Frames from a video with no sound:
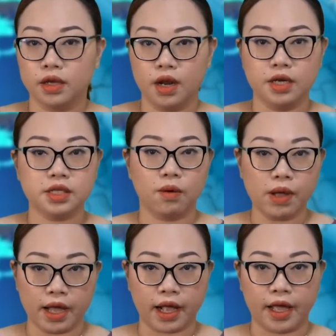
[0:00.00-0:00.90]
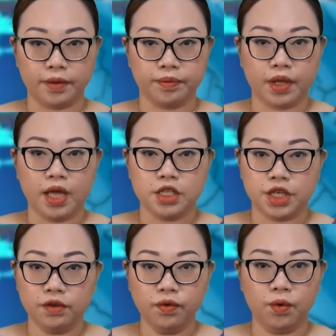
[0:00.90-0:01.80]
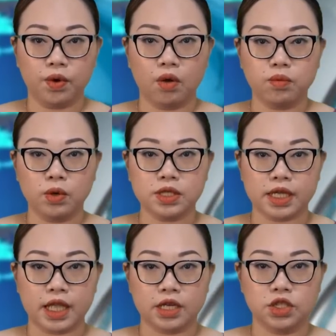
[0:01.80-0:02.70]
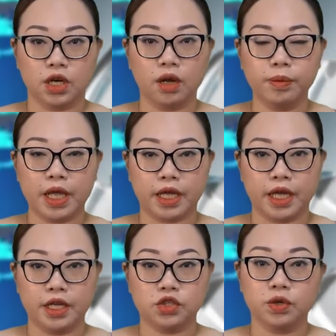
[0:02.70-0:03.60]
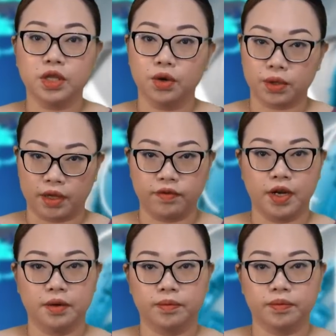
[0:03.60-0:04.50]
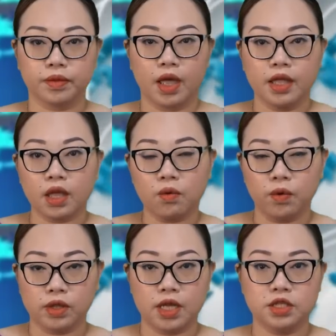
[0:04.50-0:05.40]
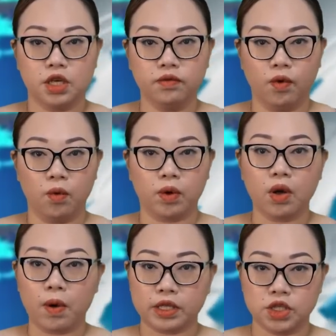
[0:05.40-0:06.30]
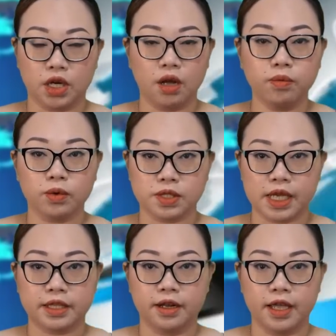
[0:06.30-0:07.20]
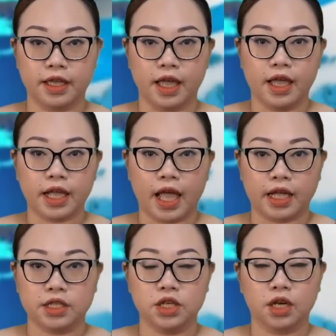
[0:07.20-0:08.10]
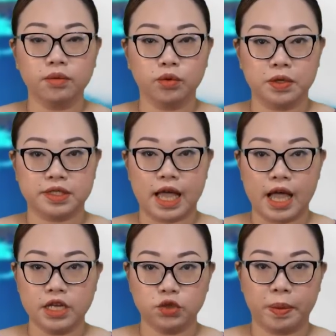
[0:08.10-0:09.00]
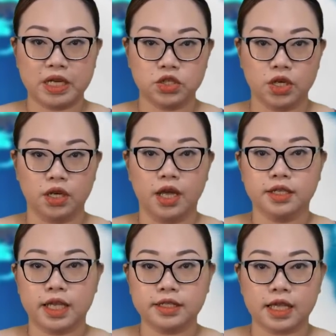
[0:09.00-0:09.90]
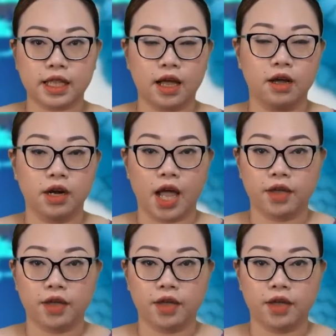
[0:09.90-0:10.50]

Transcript: Đời sống hàng ngày, chính phủ công bố gia tăng trợ cấp định kỳ cho nhiều thành phần, theo nguồn tin chính phủ, các khoản trợ cấp của Centerlink, kể cả trợ cấp tuổi già Age Pension, sẽ gia tăng hơn